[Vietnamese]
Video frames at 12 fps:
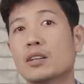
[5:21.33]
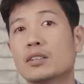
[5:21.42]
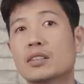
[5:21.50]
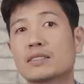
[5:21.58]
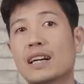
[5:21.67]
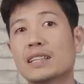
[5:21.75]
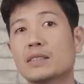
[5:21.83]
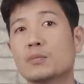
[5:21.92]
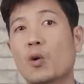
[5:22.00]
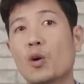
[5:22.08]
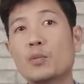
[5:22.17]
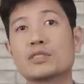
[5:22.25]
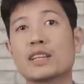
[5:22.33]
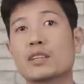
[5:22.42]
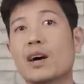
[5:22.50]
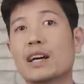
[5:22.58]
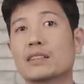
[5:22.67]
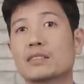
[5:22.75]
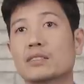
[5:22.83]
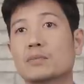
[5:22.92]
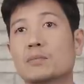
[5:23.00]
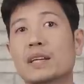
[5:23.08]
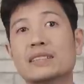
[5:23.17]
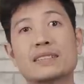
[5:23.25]
Thực ra thì mỗi một giai đoạn
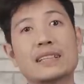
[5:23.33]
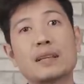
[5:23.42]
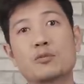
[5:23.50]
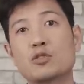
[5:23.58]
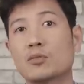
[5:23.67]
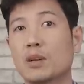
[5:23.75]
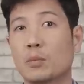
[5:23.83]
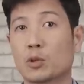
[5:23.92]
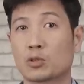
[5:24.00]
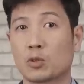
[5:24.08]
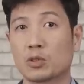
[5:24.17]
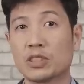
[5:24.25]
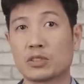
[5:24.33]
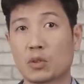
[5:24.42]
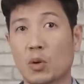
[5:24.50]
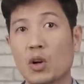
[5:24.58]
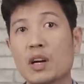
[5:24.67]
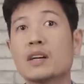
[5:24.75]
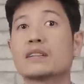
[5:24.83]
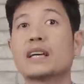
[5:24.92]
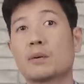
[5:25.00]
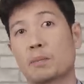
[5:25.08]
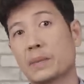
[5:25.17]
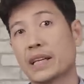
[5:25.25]
mình sẽ tập trung vào một số chỉ số,
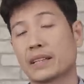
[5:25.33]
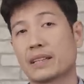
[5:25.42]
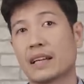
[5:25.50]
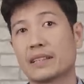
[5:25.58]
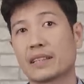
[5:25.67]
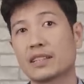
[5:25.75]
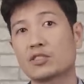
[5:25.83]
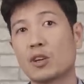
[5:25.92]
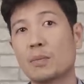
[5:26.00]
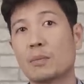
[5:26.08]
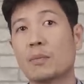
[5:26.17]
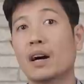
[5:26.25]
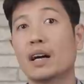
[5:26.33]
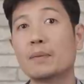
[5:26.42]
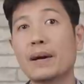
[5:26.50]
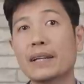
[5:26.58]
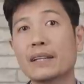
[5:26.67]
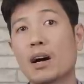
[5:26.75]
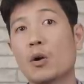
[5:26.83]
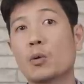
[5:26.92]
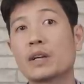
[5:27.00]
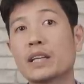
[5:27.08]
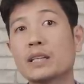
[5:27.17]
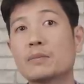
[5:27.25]
đặc biệt là những cái shop mà mới bắt
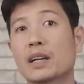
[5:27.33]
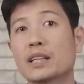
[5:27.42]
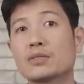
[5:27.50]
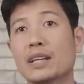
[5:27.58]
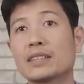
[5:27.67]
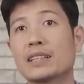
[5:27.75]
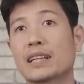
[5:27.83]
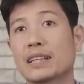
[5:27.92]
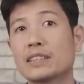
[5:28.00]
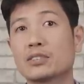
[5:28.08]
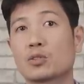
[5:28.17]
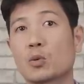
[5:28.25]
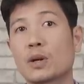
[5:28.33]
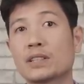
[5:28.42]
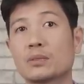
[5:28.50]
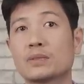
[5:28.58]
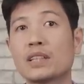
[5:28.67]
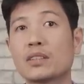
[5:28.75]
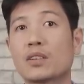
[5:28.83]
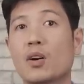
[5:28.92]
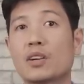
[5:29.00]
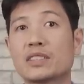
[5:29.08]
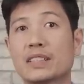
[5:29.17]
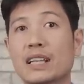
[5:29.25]
đầu khi mà kinh doanh thì cái chỉ số quan trọng nhất
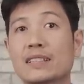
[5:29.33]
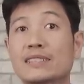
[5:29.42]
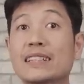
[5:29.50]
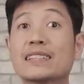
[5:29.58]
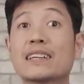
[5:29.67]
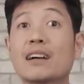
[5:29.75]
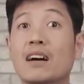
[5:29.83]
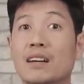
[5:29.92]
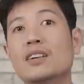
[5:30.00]
đó chính là CTR.